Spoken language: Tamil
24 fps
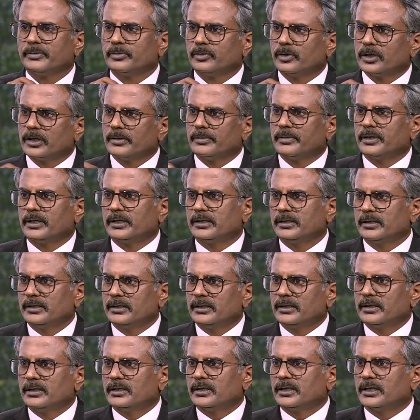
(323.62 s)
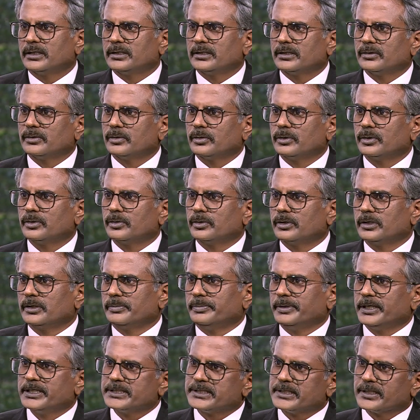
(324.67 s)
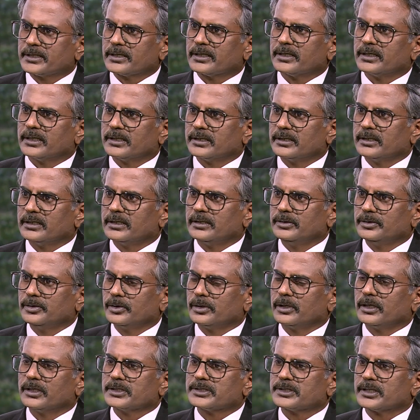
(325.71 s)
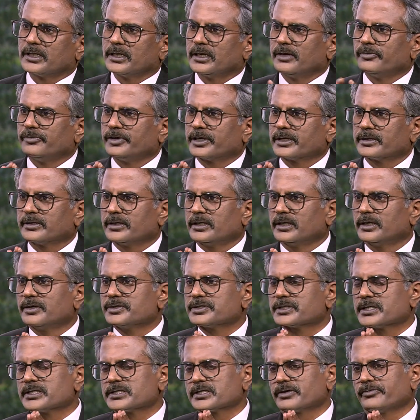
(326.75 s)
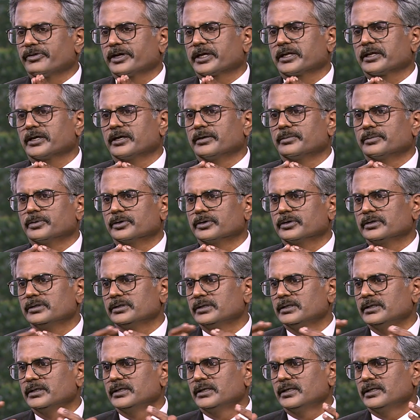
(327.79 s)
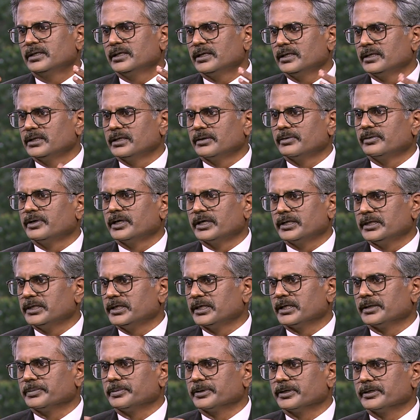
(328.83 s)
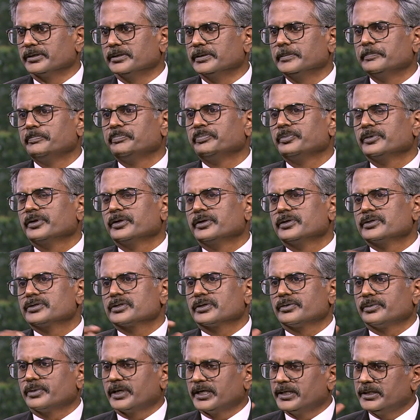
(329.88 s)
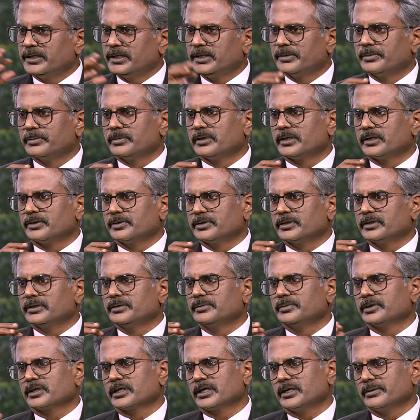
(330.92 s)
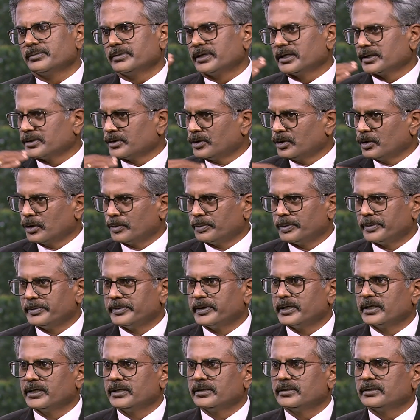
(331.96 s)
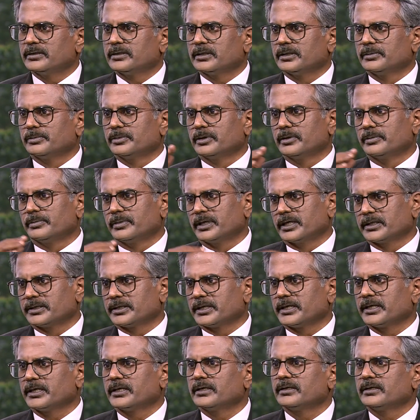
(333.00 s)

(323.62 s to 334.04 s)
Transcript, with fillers: மூலமாக அது ஒன்று ஒன்று பேசிக்கிற அந்த நியூரான்ஸ் எல்லாம் அஃபெக்ட் இந்த நர்வ் செல்ஸ் அஃபெக்ட் ஆகும்போது இந்த வியாதி ஏற்படுது ஸோ வைத்தியமில் வந்து முக்கியமாக அந்த டோப்பமினை திரும்ப மாத்திரையை